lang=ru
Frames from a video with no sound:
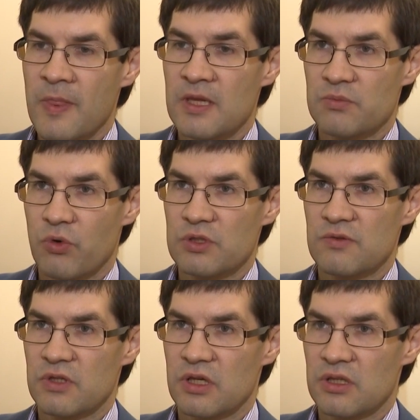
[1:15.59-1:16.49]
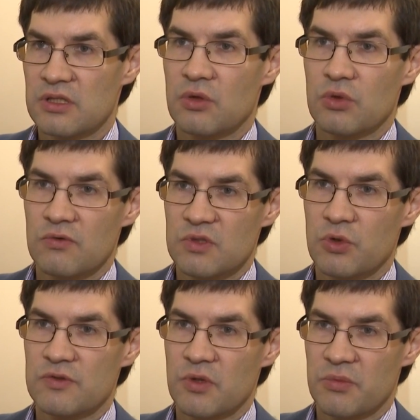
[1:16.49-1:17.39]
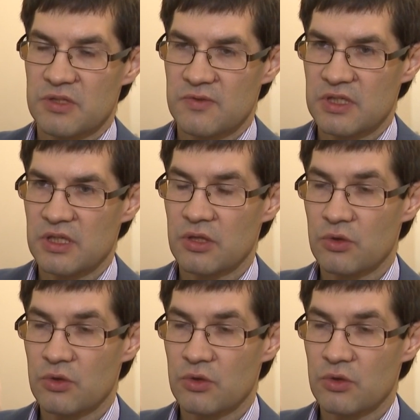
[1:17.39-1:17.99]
использования, незаконного использования произведения.